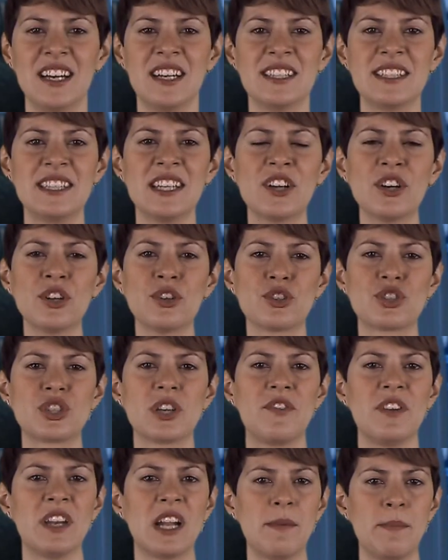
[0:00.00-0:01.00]
Si
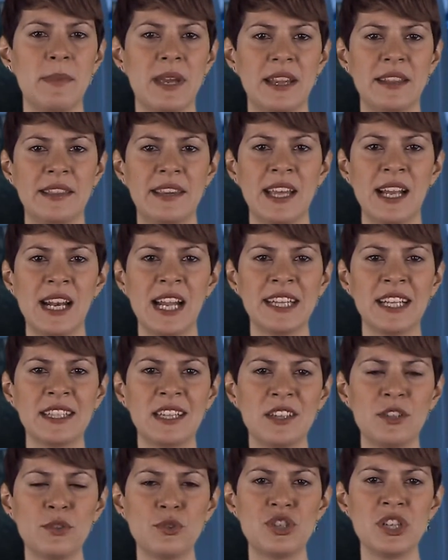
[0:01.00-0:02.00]
conosce finalmente la
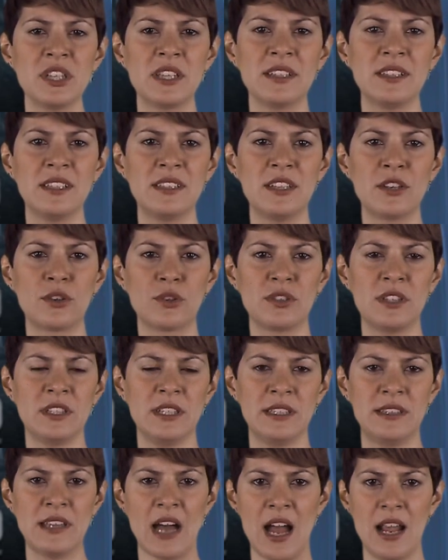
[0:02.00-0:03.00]
data di uscita di The Road in
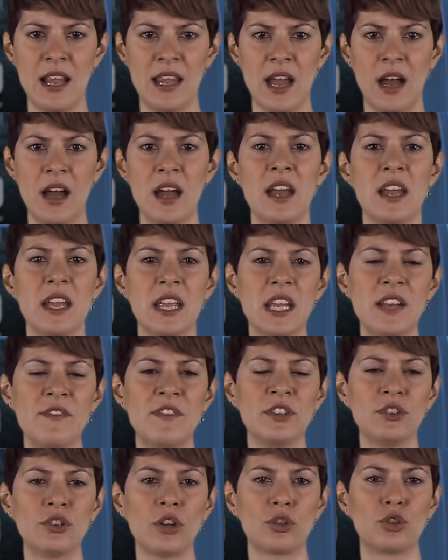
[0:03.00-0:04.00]
Italia, il
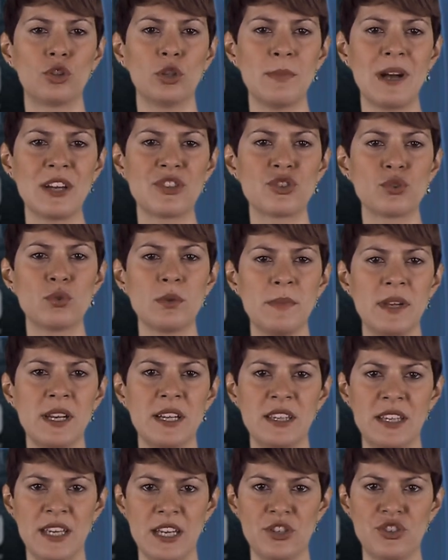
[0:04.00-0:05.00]
28 maggio
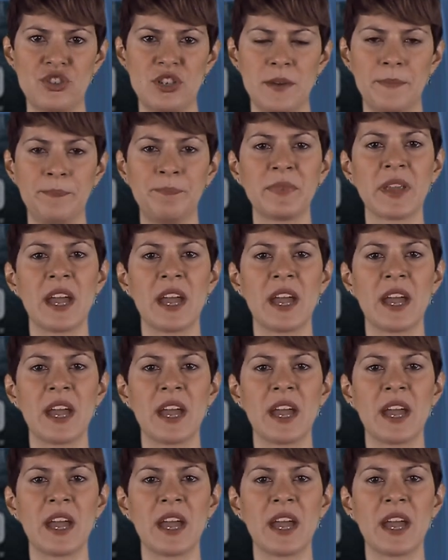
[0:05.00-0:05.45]
2010.